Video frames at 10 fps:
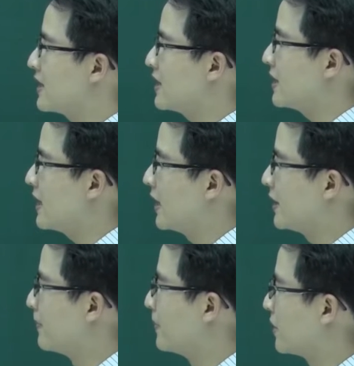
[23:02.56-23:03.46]
C,
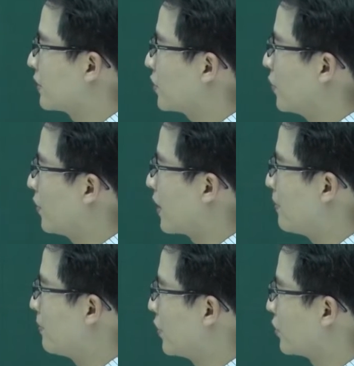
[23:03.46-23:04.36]
điểm m có tọa độ
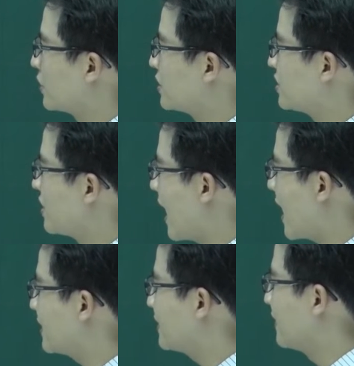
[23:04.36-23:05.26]
là một trừ hai.